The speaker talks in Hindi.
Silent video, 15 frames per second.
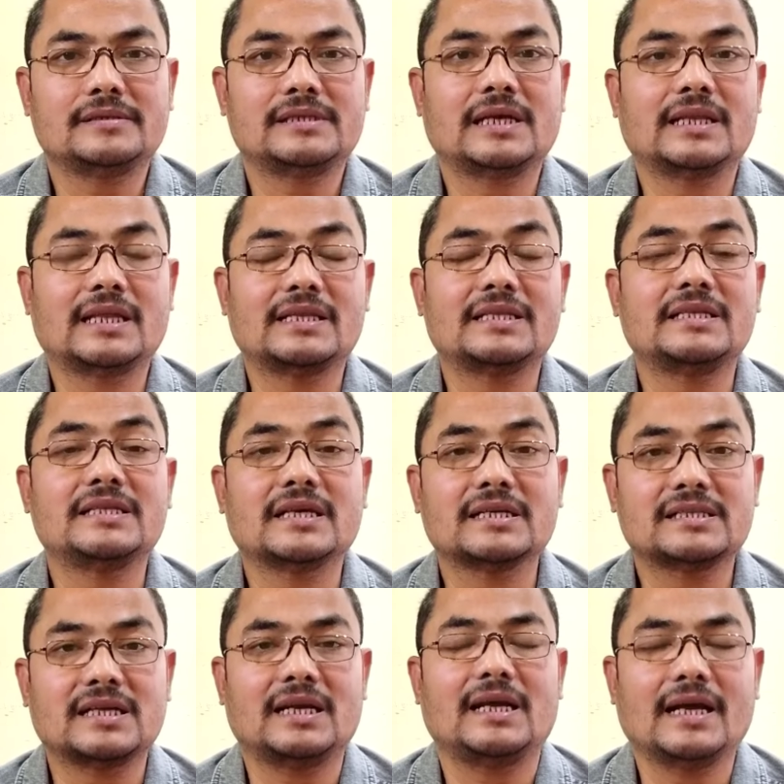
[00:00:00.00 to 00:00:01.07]
ज़्यादा दिन
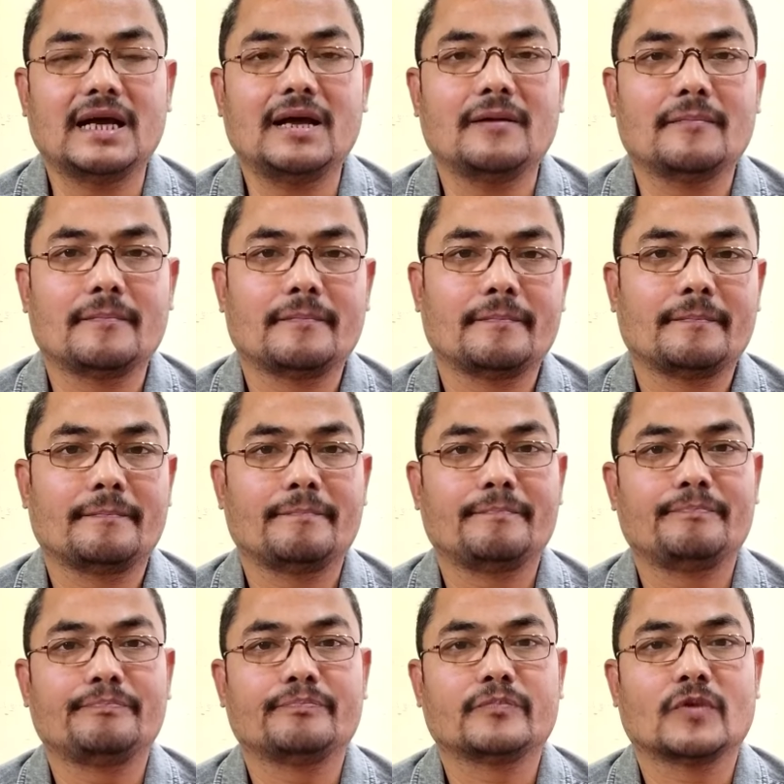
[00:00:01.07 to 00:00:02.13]
तक चलेगा
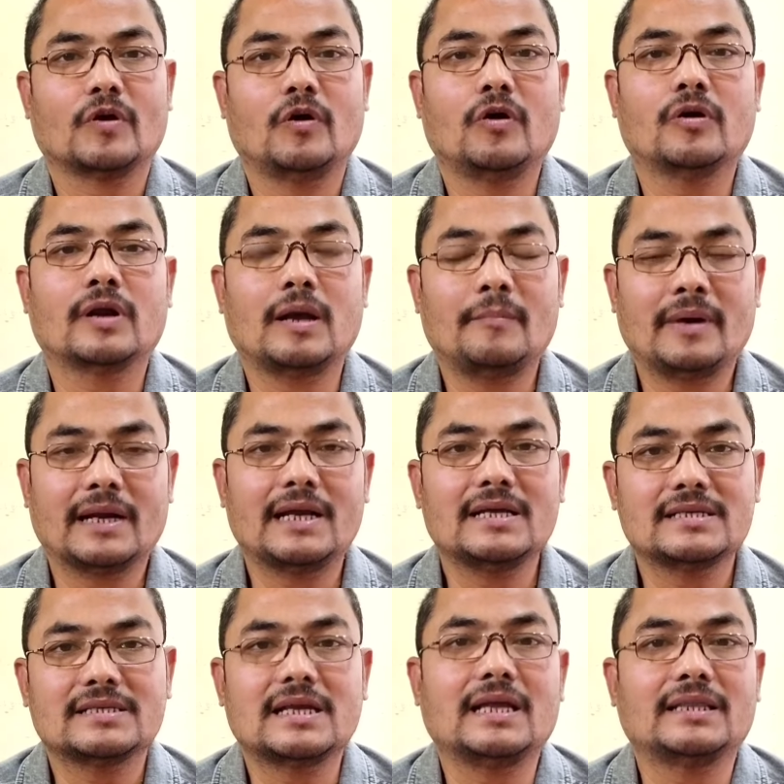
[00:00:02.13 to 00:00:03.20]
और हमारा
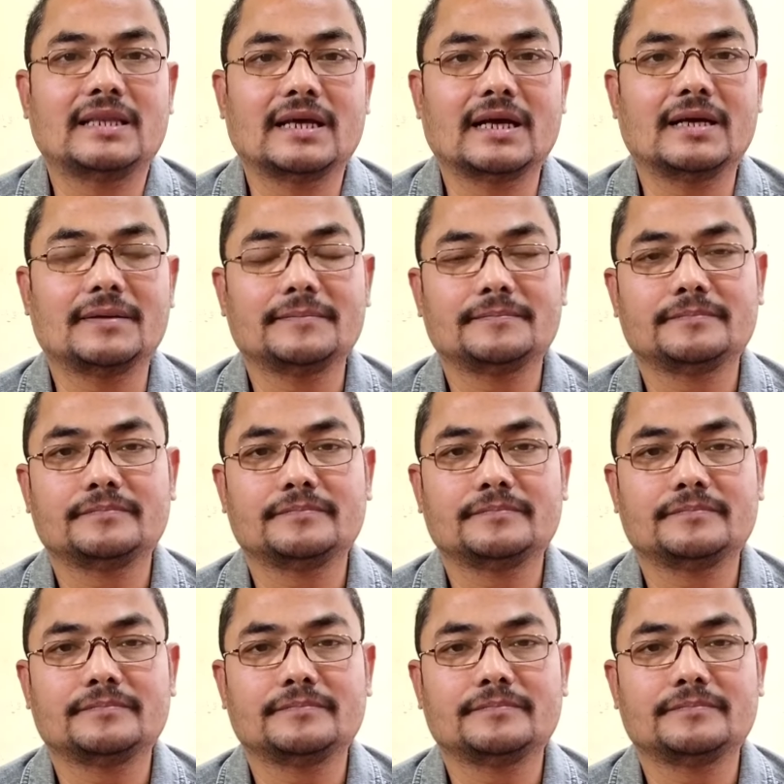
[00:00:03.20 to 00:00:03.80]
साथ देगा